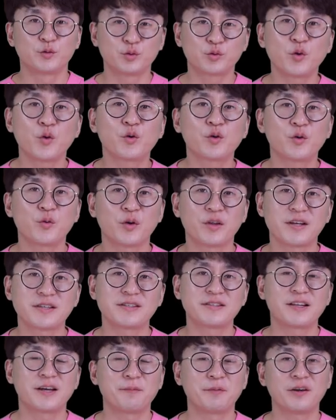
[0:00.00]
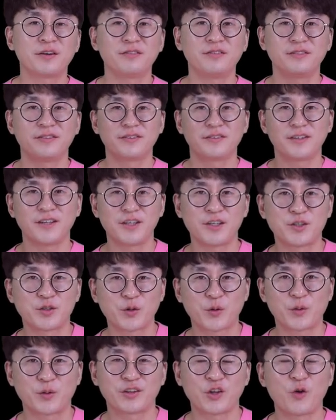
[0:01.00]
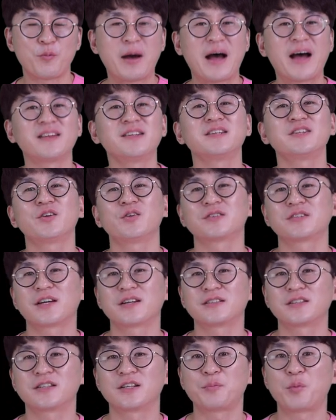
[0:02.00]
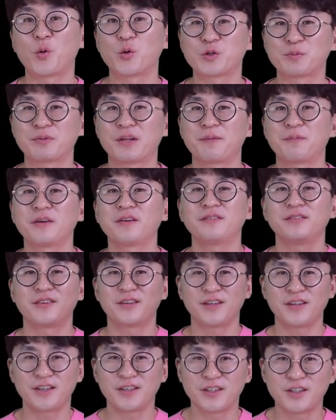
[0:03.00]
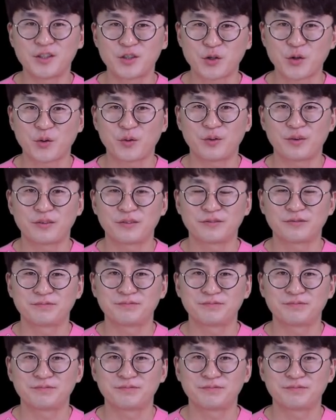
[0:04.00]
구독을 원하신다면 이쪽, 더 많은 영상들을 보고 싶다면 이쪽